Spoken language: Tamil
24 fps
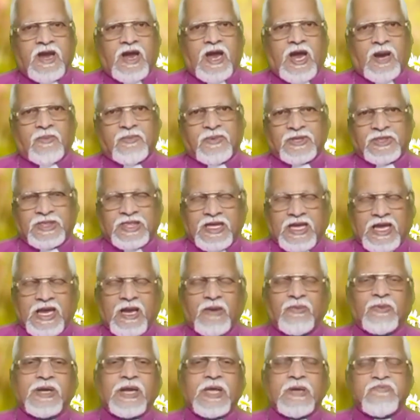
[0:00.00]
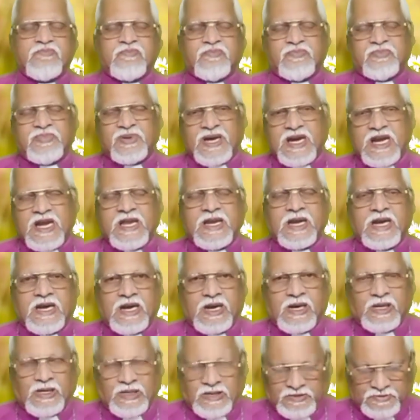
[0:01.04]
அப்ப தேவனுடைய
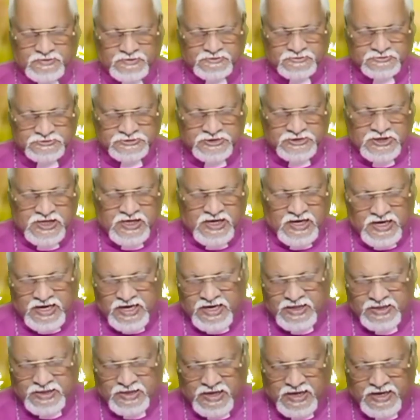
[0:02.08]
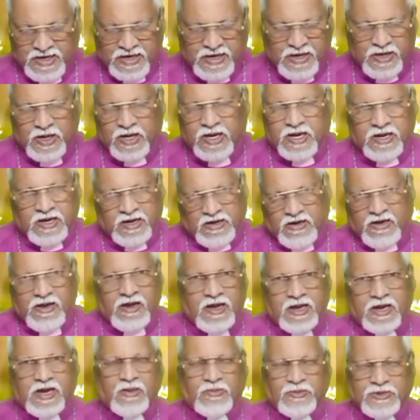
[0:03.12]
பிள்ளைகள் இந்த
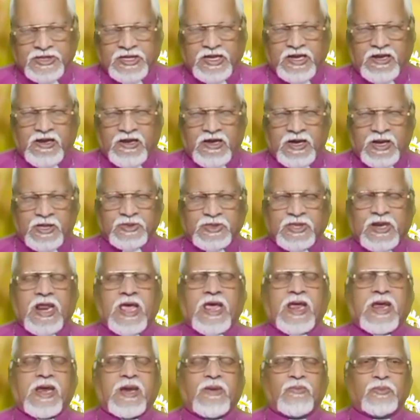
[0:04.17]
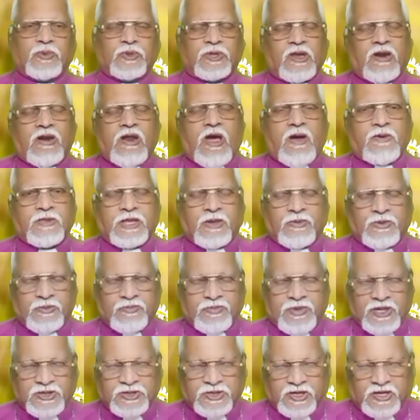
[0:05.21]
ஆறாம் அதிகாரத்தில் முதலாவது அவர்
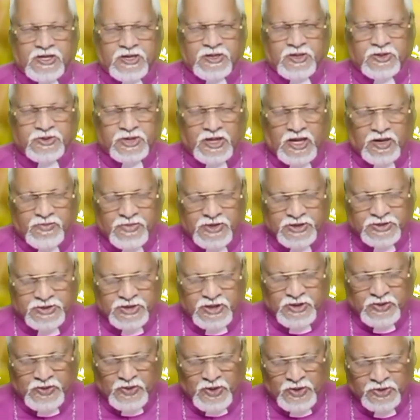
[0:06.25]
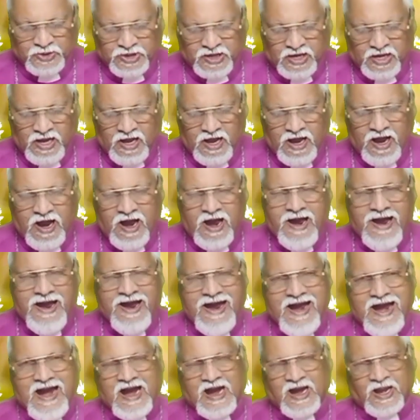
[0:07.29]
பேசுகிறது தர்மத்தை குறித்து
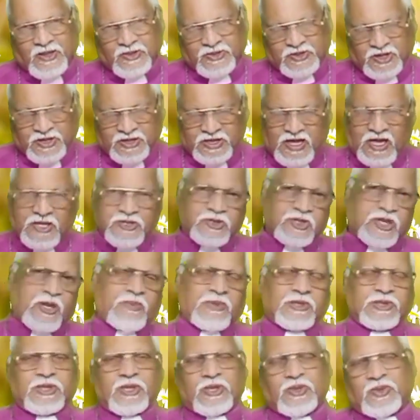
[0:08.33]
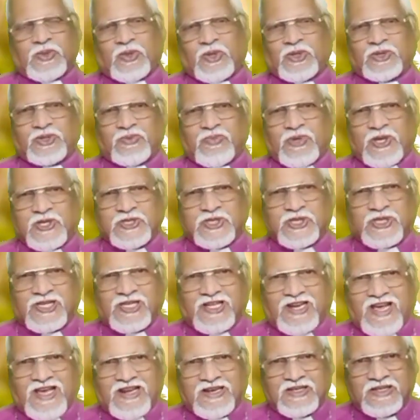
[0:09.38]
அடுத்ததான் ஜபத்தை குறித்து
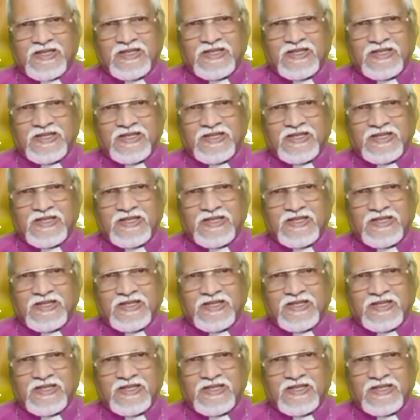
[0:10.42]
பேசுகிறார்